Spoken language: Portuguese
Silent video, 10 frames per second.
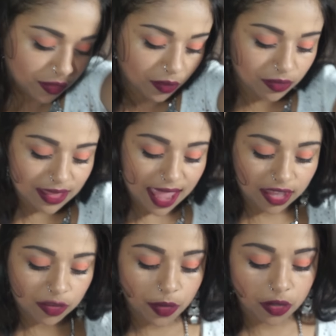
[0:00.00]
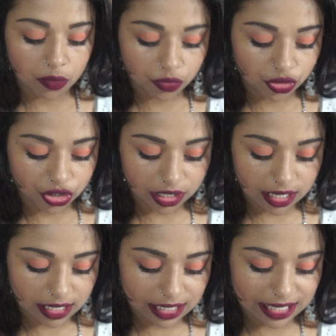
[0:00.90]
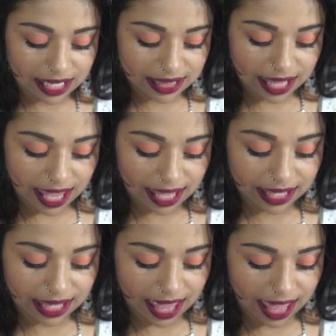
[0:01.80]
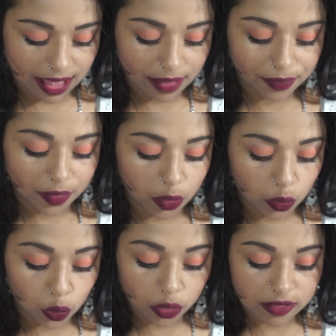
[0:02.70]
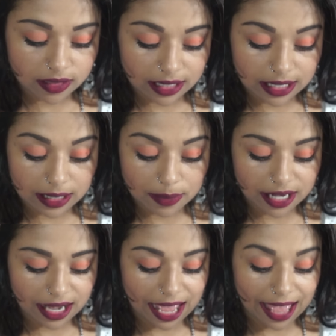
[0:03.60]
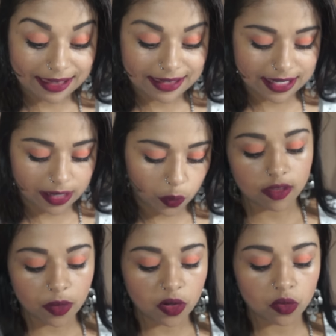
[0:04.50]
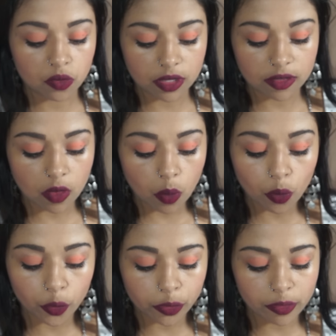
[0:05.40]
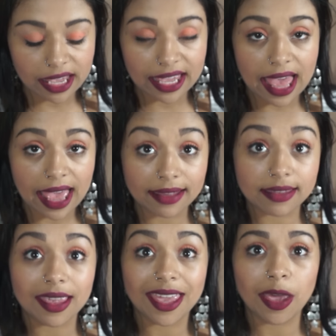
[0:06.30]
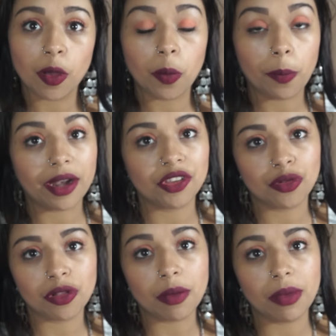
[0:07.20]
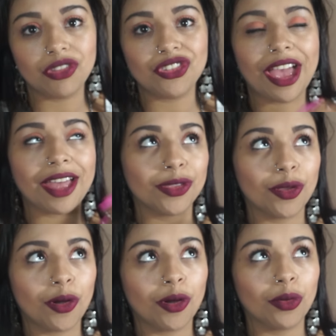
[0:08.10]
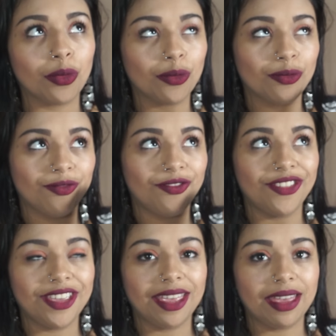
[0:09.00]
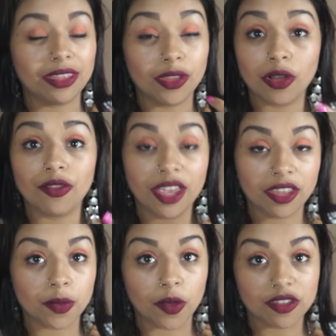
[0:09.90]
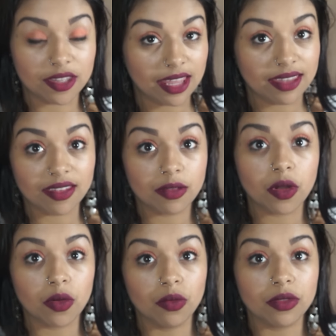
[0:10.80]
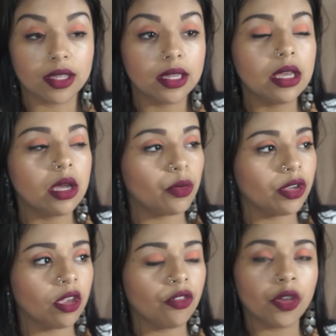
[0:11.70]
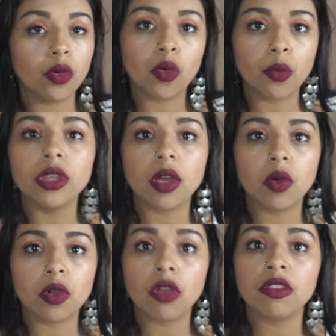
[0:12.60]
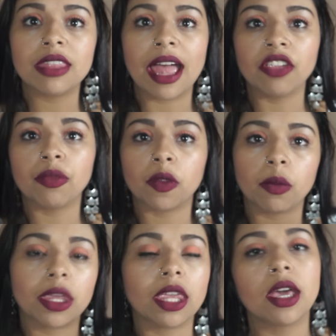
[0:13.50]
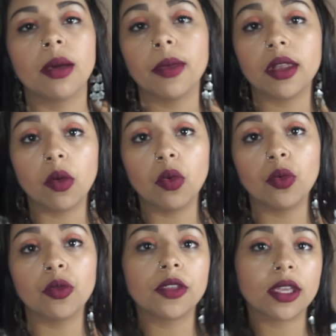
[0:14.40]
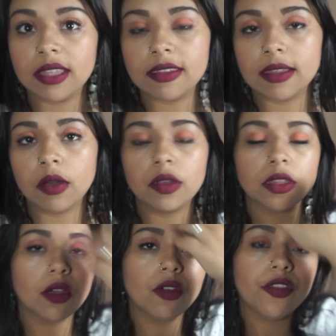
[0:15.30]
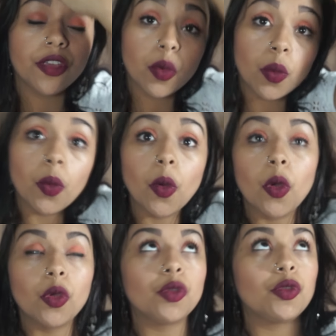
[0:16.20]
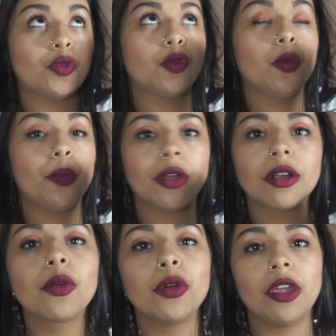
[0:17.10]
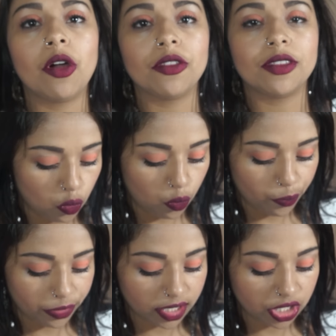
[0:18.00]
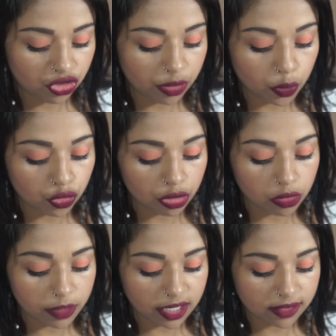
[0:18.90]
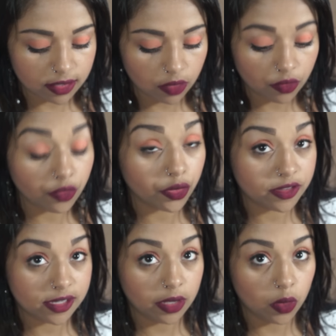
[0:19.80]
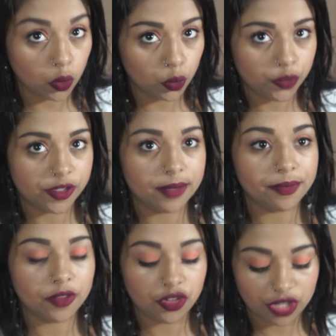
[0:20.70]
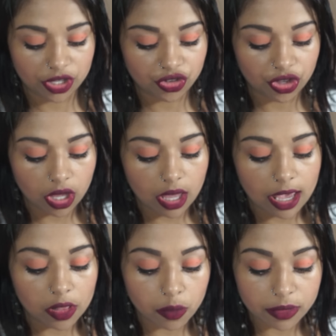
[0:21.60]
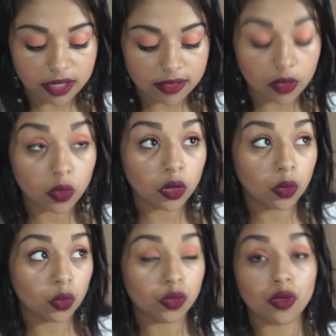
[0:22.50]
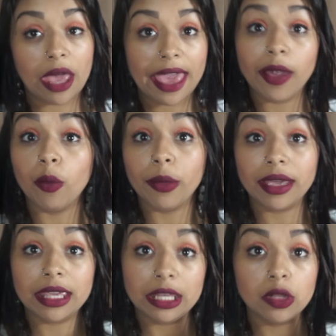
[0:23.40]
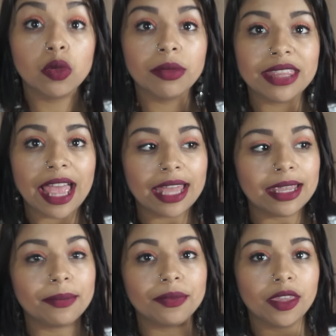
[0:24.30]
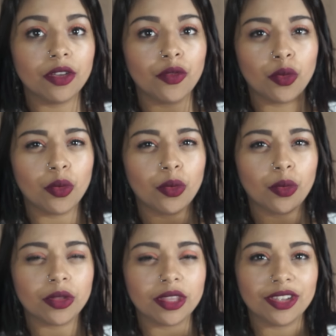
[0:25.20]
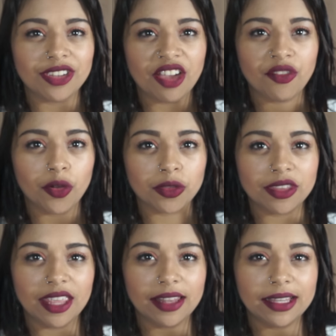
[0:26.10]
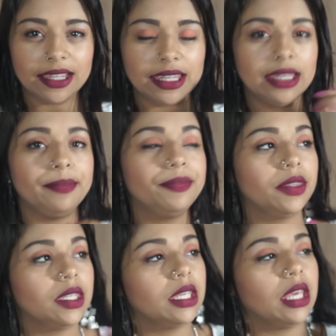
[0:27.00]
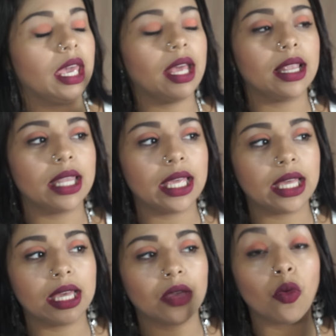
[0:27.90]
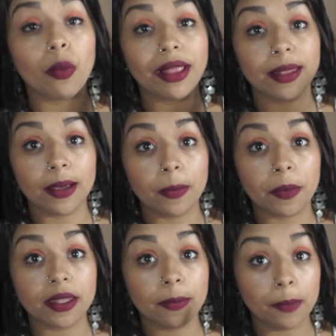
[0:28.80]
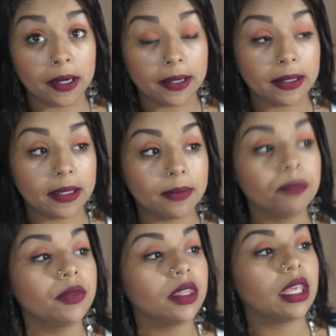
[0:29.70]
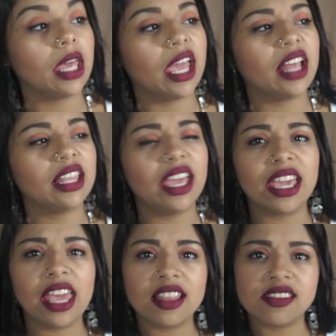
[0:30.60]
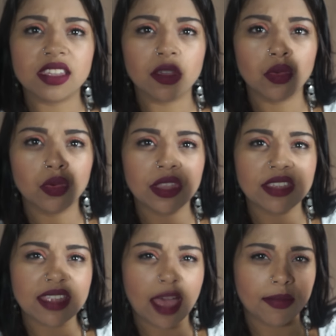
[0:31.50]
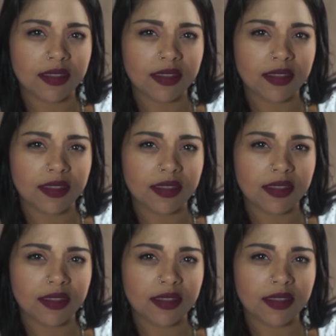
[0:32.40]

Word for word: São 10 perguntinhas e a tag é luz, câmera, ação. Essas perguntas são muito legais, eu particularmente adoro ver, eu é, adoro ver resposta dessas perguntas, porque eu fico com muita curiosidade para saber que câmera usa, iluminação, então eu fico super curiosa. Um, que tipo de iluminação você usa? Gente, a iluminação que eu uso é uma iluminária, eu vou deixar a foto dela aqui. Ela com uma lâmpada branca. Ela é aquelas que gruda, sabe?